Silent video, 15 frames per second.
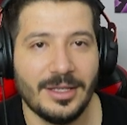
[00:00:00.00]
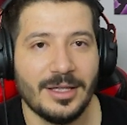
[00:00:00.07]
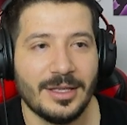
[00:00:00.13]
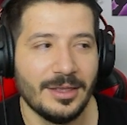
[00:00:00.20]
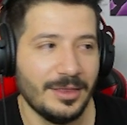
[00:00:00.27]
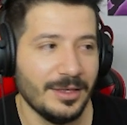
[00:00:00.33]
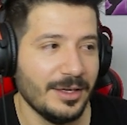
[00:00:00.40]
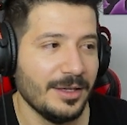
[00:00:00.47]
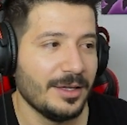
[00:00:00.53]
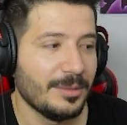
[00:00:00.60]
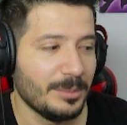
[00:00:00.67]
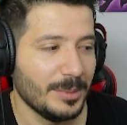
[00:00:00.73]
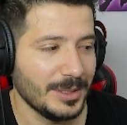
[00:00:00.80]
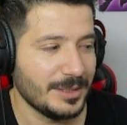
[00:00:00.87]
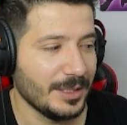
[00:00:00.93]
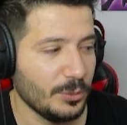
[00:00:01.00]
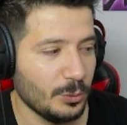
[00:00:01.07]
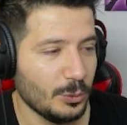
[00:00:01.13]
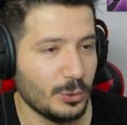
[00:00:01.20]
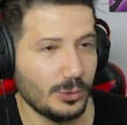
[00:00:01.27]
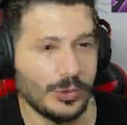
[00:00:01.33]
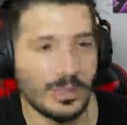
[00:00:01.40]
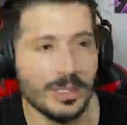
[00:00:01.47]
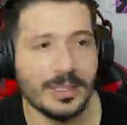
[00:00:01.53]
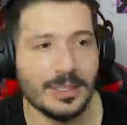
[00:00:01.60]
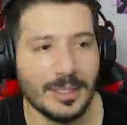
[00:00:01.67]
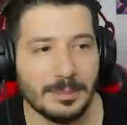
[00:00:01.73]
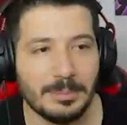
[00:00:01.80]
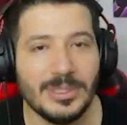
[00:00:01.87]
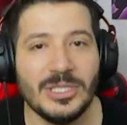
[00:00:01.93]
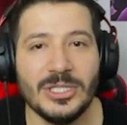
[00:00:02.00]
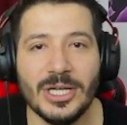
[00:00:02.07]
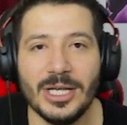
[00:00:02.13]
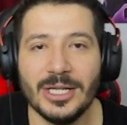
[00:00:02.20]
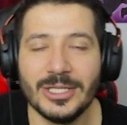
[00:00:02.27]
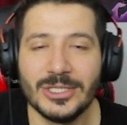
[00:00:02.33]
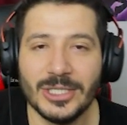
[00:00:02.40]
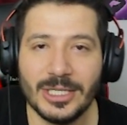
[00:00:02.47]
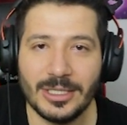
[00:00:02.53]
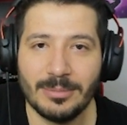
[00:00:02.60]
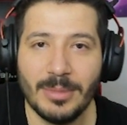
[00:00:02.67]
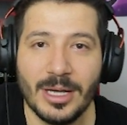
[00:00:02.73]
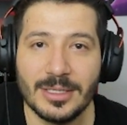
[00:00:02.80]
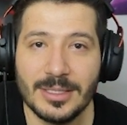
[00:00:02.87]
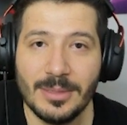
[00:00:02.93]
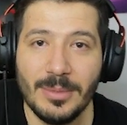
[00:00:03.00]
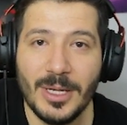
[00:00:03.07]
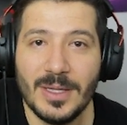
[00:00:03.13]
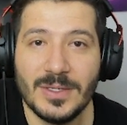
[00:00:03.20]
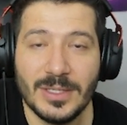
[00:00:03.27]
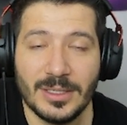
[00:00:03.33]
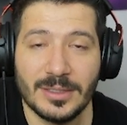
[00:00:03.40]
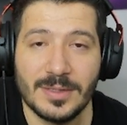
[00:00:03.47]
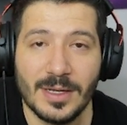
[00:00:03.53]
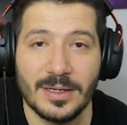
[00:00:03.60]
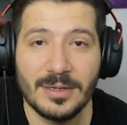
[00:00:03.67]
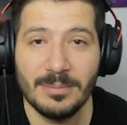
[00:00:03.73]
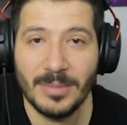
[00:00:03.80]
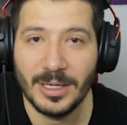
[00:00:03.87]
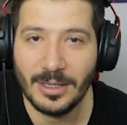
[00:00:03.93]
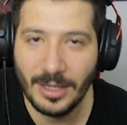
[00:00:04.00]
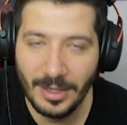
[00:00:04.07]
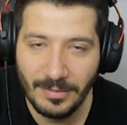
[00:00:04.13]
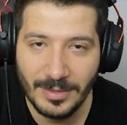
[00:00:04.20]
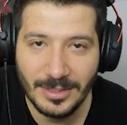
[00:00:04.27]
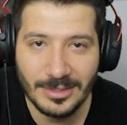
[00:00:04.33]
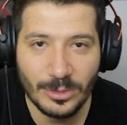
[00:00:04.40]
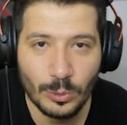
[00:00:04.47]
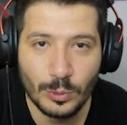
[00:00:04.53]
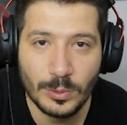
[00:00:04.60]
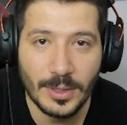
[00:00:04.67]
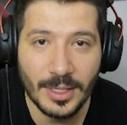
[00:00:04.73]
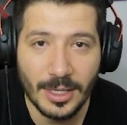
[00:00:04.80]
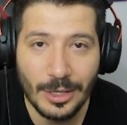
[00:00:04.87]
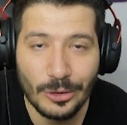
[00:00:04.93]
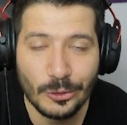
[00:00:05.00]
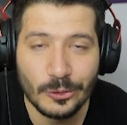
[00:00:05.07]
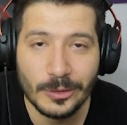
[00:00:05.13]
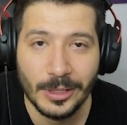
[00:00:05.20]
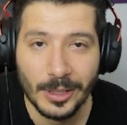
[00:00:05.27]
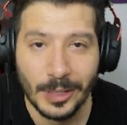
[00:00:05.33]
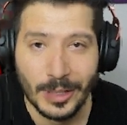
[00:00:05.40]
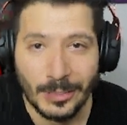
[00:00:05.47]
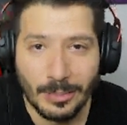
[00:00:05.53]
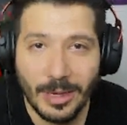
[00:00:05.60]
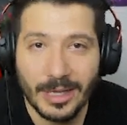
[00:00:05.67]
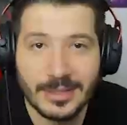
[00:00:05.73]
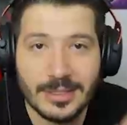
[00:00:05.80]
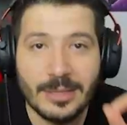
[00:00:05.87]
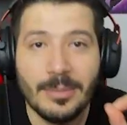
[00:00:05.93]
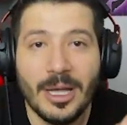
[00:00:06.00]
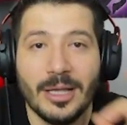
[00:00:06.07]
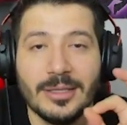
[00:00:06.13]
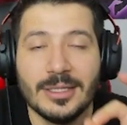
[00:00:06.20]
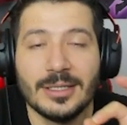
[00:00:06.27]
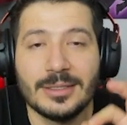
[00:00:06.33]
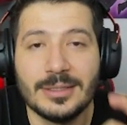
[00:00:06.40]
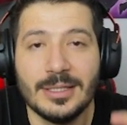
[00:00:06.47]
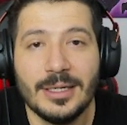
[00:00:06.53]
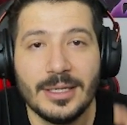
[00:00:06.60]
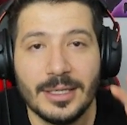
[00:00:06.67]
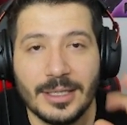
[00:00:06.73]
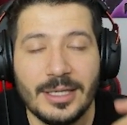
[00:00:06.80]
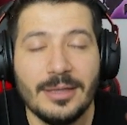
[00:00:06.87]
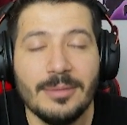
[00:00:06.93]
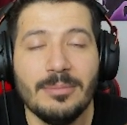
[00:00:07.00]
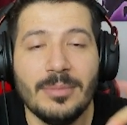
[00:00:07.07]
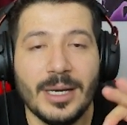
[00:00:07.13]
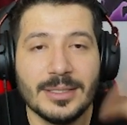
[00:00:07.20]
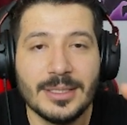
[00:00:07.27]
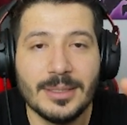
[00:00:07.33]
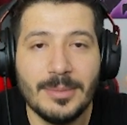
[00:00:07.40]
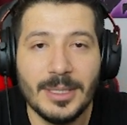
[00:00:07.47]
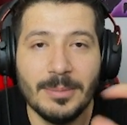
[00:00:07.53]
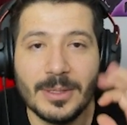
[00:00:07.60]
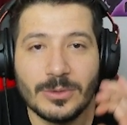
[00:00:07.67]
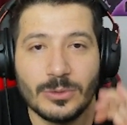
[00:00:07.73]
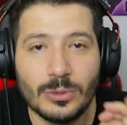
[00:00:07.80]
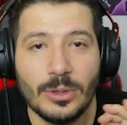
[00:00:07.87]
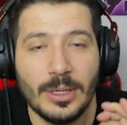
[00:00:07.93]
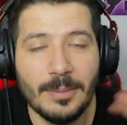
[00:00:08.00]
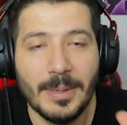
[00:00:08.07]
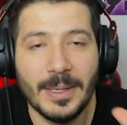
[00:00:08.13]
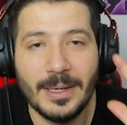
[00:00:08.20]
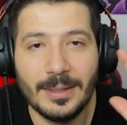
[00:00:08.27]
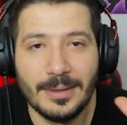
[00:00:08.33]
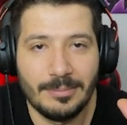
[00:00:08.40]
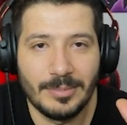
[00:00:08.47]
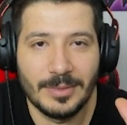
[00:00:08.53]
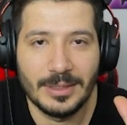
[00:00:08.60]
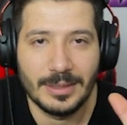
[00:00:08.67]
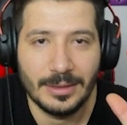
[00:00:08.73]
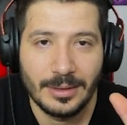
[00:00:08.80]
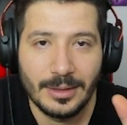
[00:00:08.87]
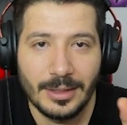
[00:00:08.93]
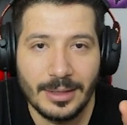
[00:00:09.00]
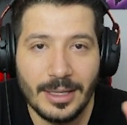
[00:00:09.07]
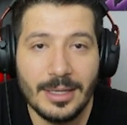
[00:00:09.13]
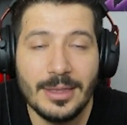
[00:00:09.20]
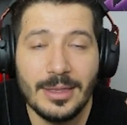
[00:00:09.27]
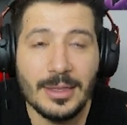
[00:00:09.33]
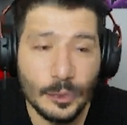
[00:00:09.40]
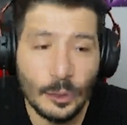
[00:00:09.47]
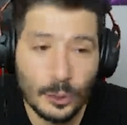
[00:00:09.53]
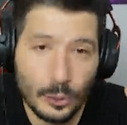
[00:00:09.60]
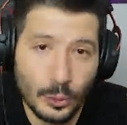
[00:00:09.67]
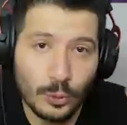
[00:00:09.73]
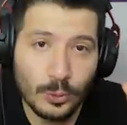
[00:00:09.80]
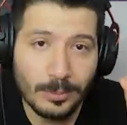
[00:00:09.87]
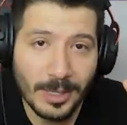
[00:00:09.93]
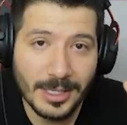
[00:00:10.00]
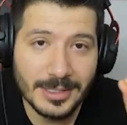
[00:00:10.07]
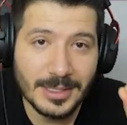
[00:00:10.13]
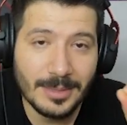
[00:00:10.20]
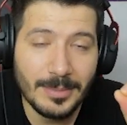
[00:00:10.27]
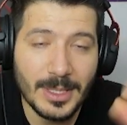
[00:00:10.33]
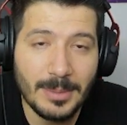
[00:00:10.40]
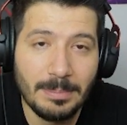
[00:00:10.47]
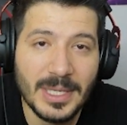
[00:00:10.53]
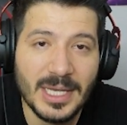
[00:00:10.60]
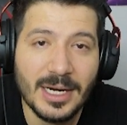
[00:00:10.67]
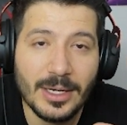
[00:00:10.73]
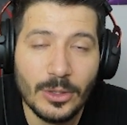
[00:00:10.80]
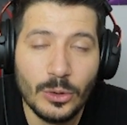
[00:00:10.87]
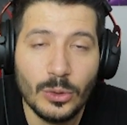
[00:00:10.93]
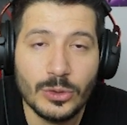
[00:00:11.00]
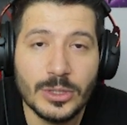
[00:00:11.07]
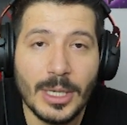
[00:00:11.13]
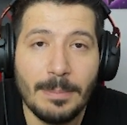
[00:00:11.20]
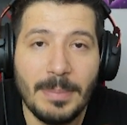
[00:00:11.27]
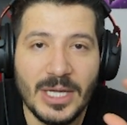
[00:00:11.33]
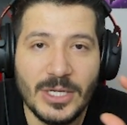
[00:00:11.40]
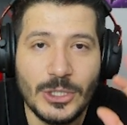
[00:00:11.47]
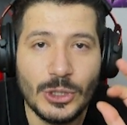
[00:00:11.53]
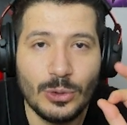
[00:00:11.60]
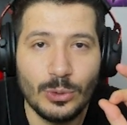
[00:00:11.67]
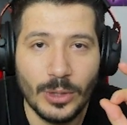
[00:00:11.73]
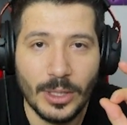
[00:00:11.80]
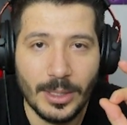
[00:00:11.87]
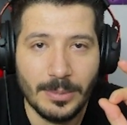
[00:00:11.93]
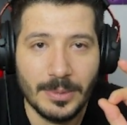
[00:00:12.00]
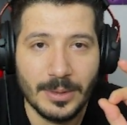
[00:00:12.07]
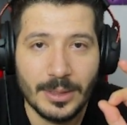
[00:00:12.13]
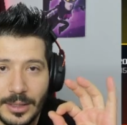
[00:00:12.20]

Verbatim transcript: Ya da mesela usta bir şey alacak, malzeme alacak. Sakın bak evinize usta geliyorsa, malzeme alacaksa gidin malzemeyi bana söyle ben alayım deyin. Neden? Çünkü malzemeyi biri alıyorsa 5 diyor abi.